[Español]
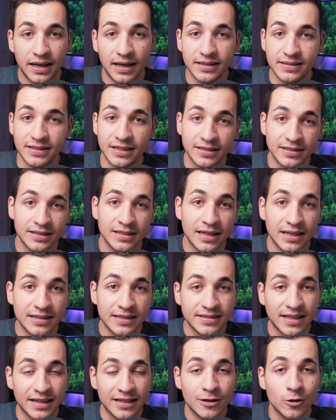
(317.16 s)
Así que sí,
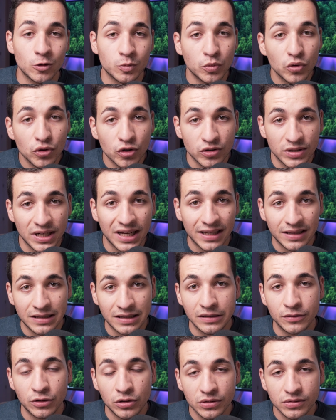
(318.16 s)
hasta aquí los puntos
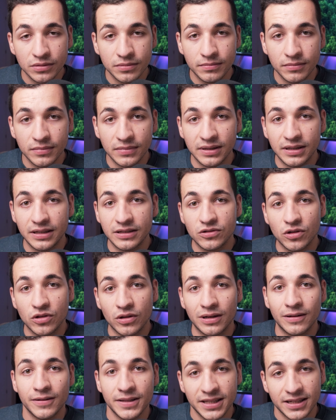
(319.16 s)
negativos de esto
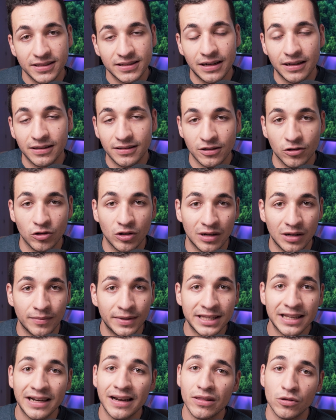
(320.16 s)
de levantarse a las 5 de la
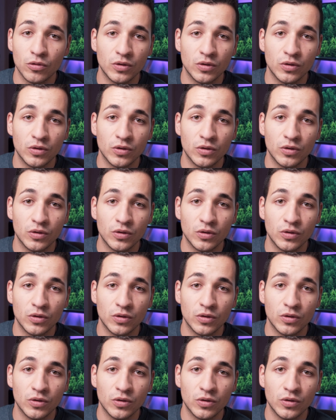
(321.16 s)
mañana,